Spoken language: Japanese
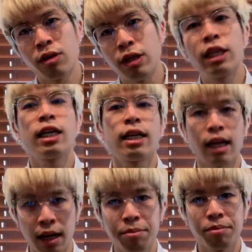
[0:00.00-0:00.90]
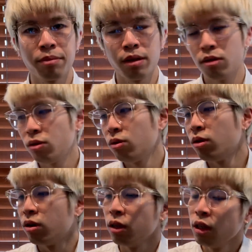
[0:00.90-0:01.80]
間の生き方っていうの
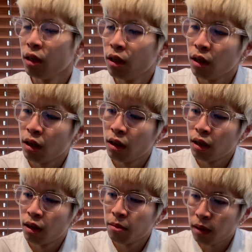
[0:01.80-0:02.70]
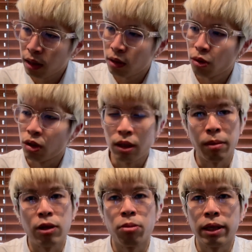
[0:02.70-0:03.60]
を、まあ一つに
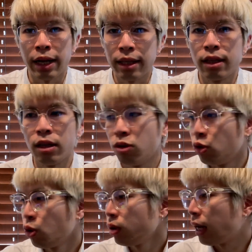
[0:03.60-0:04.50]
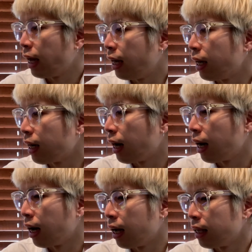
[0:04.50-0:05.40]
まとめたっていうような映
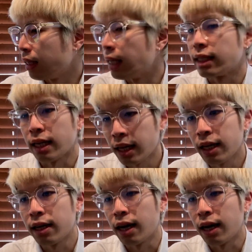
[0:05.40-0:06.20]
画でしたね。